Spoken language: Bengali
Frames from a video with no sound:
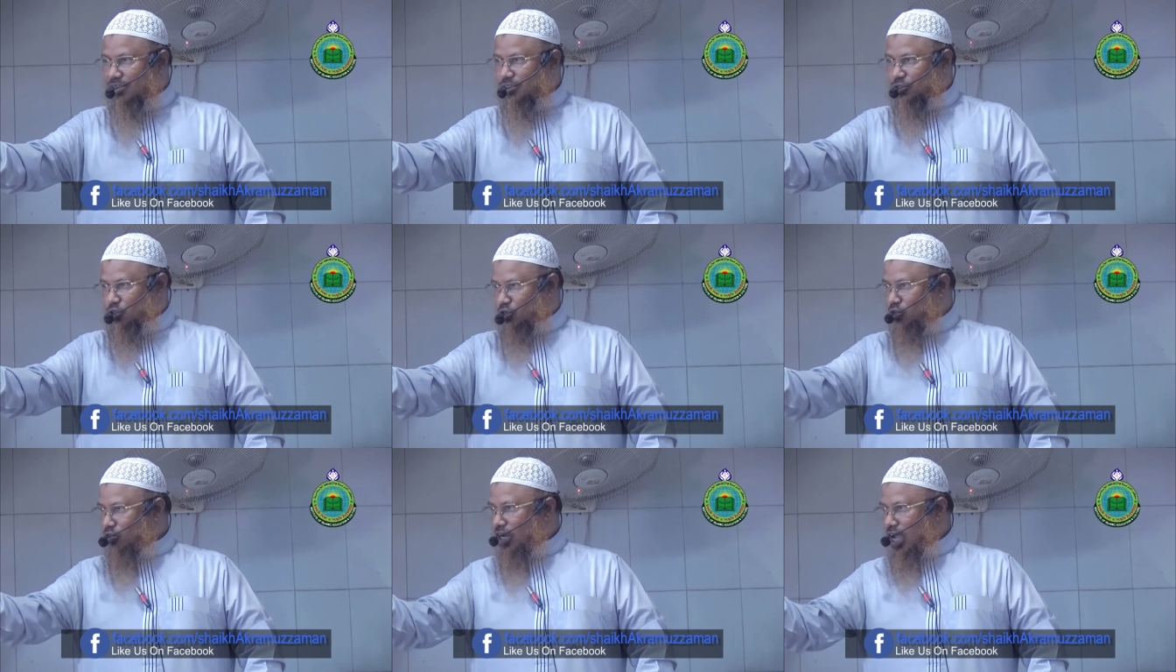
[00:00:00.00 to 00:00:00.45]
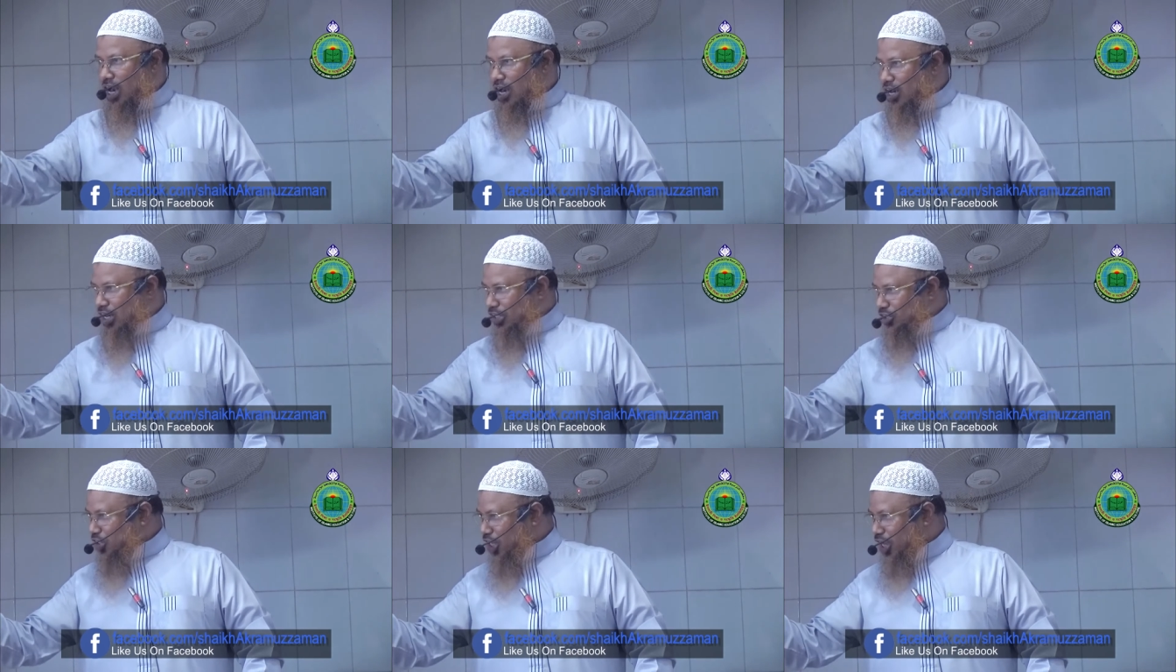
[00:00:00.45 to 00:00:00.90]
যখন
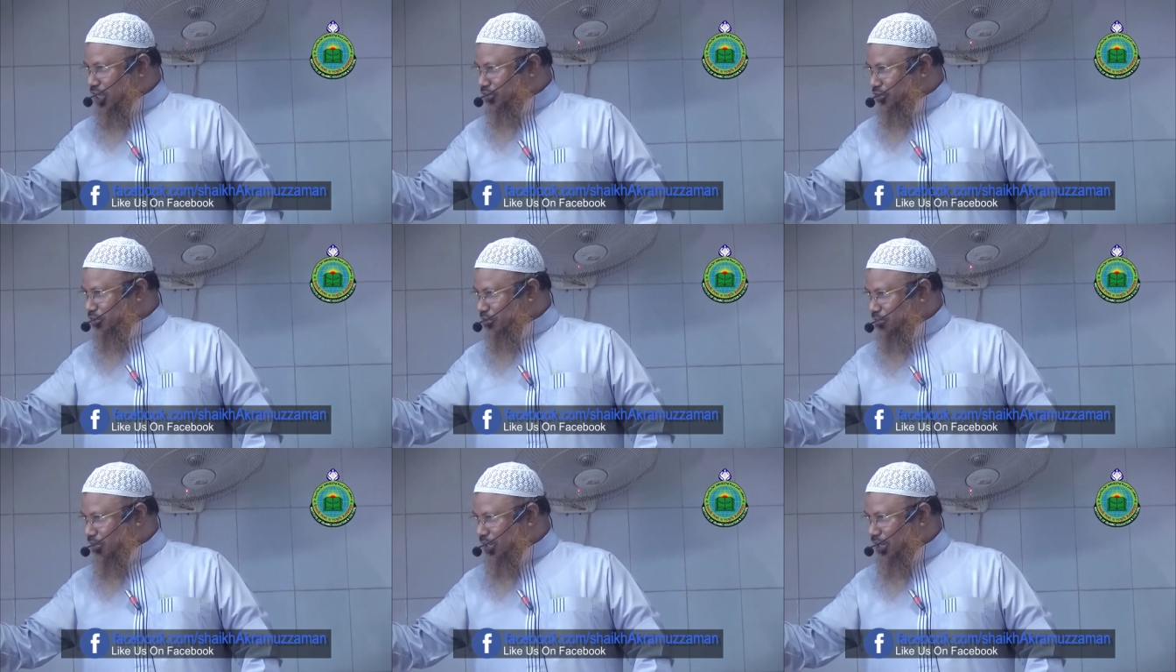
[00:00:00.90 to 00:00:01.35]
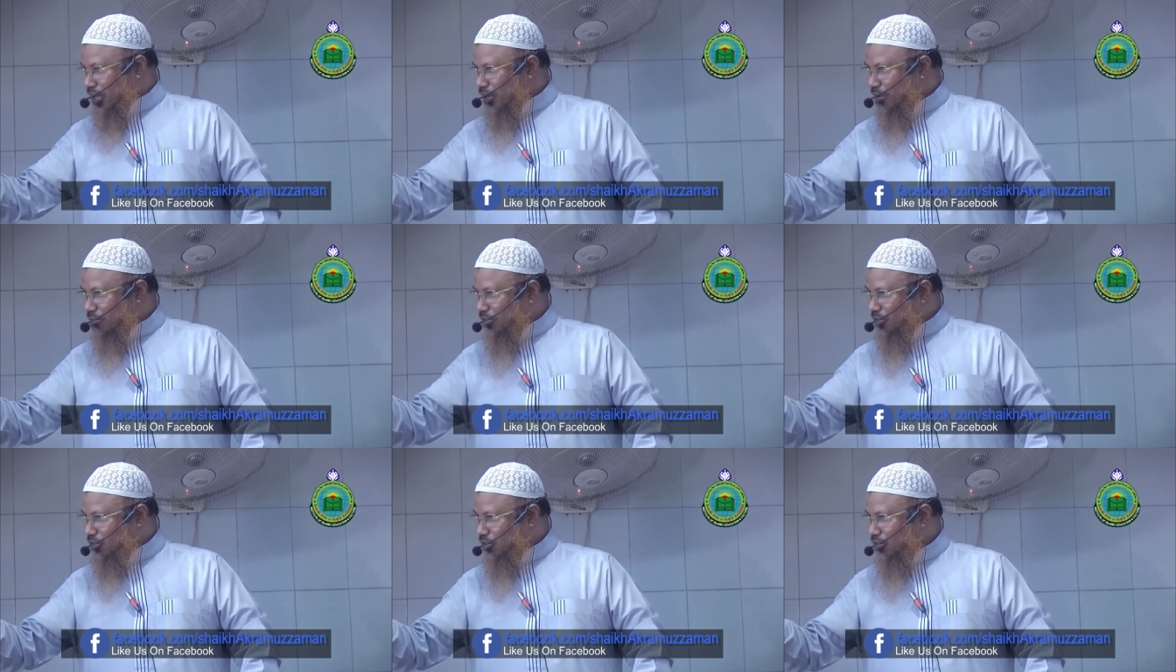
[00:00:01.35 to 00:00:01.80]
আল্লাহর সাহায্য বলা
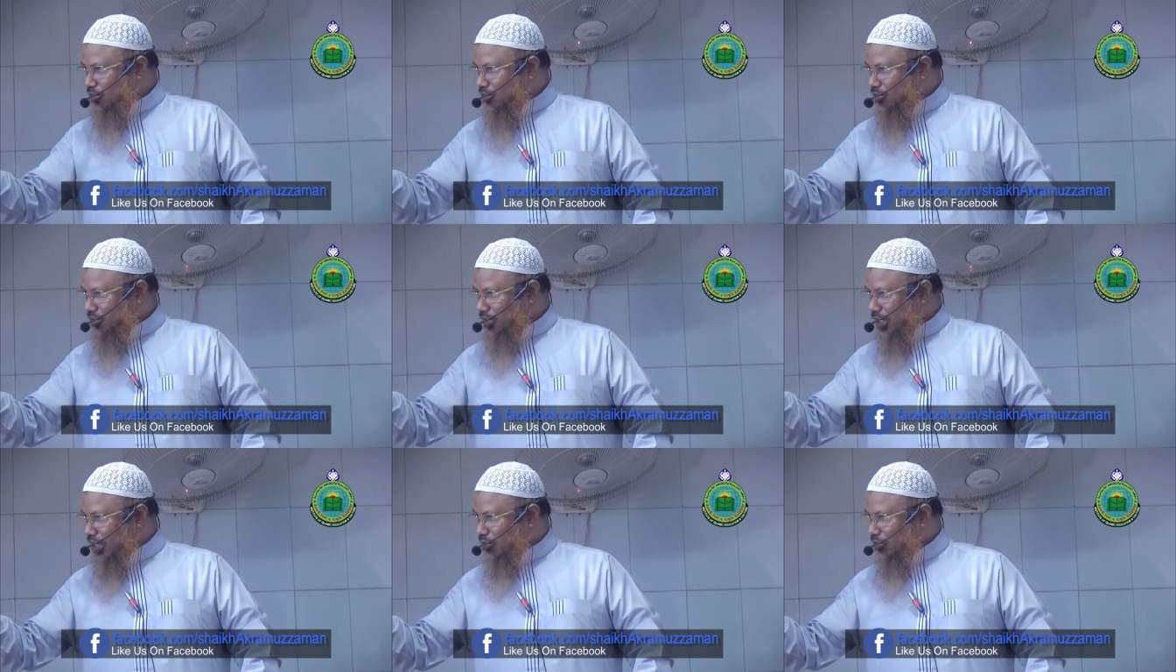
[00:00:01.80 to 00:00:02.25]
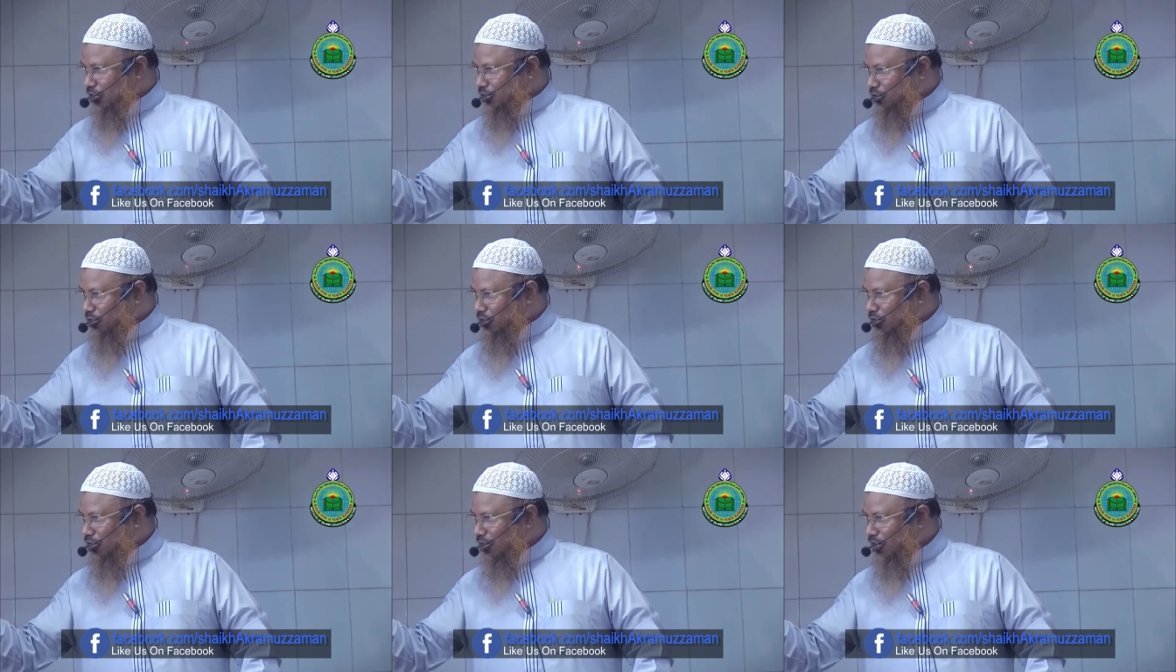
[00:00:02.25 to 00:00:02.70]
হবে তখন তার অর্থ
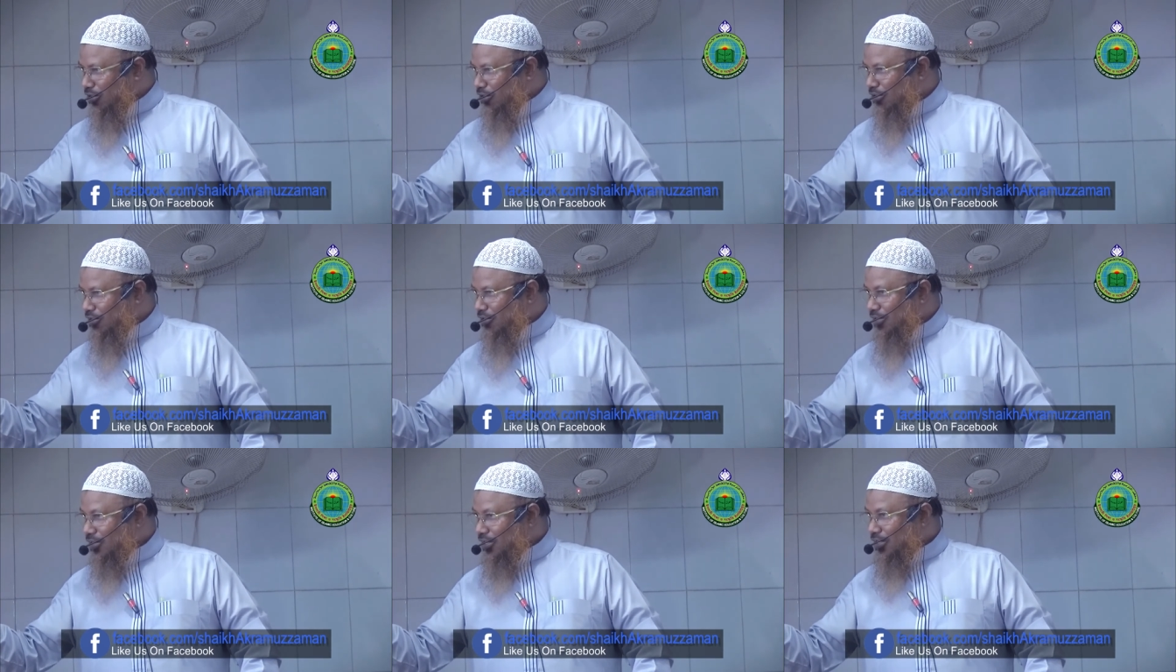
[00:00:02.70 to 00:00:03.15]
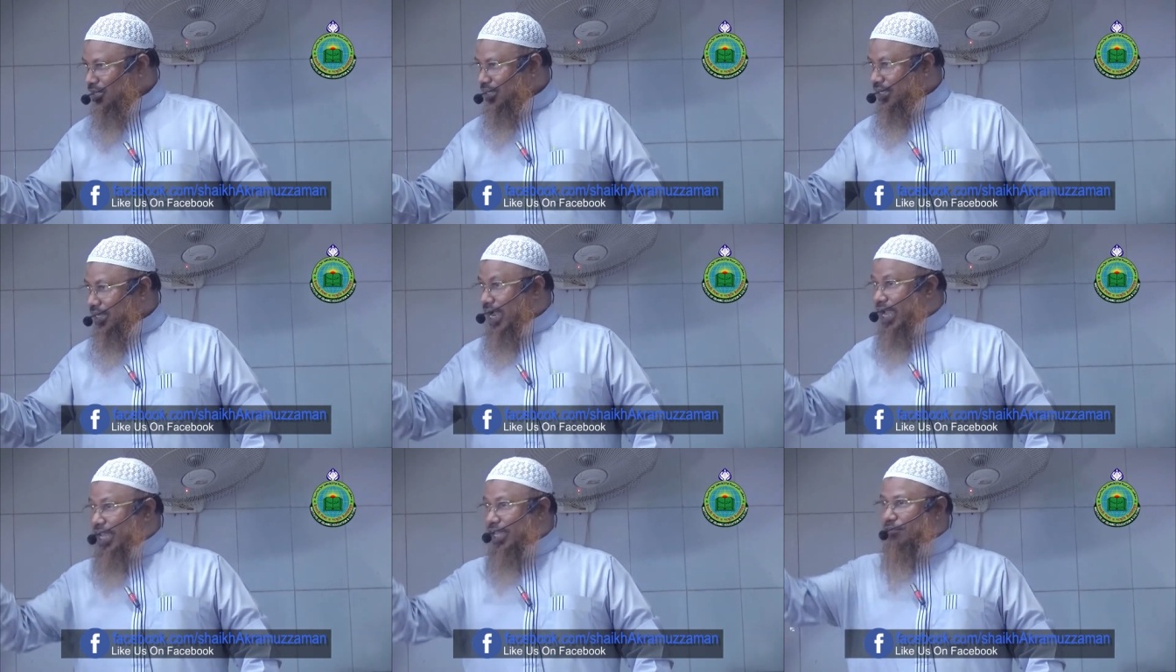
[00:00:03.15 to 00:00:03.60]
হলো
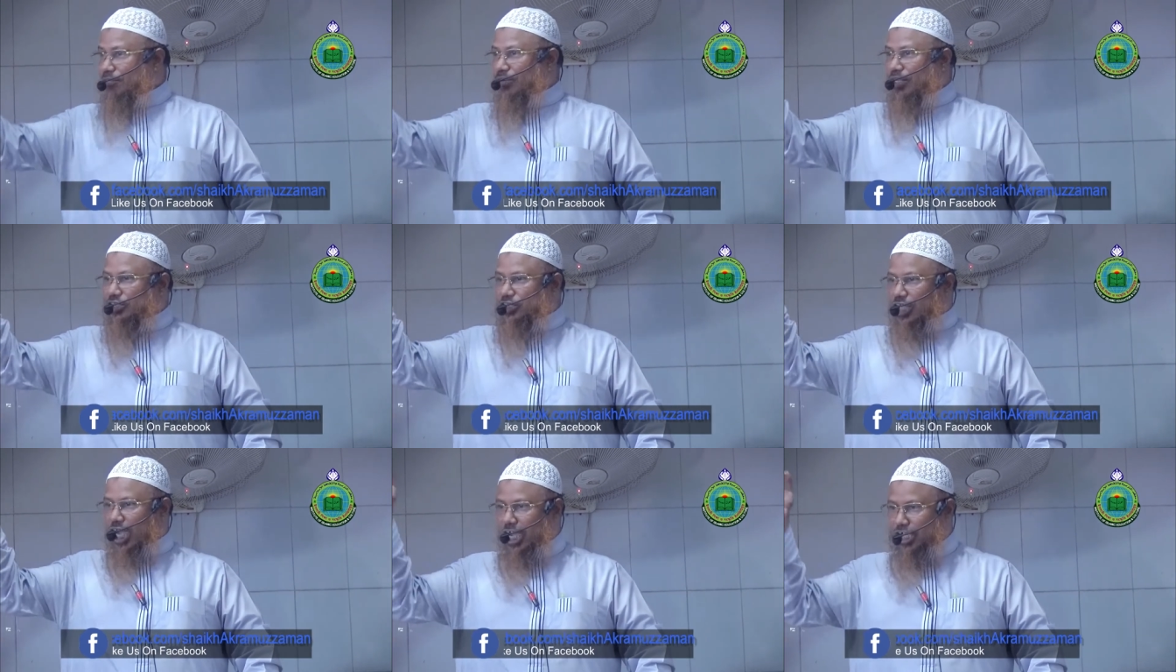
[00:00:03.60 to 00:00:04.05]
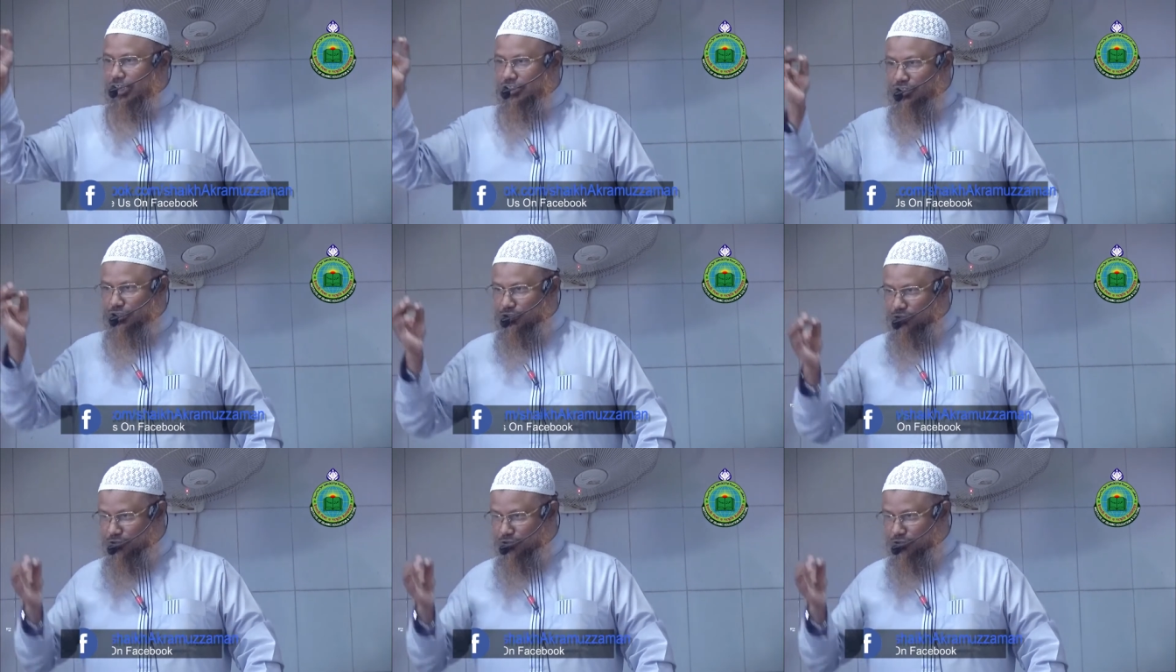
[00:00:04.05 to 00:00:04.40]
গাইবী সাহায্য